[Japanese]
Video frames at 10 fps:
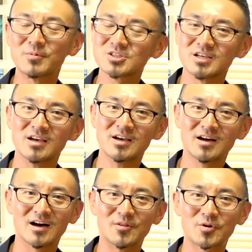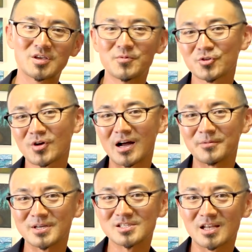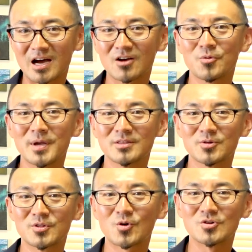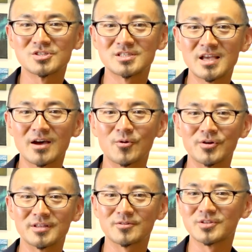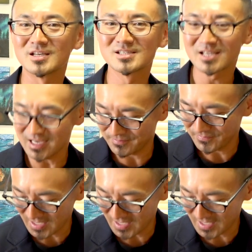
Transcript: もしあの希望とかありましたらコメントに残しておいてください。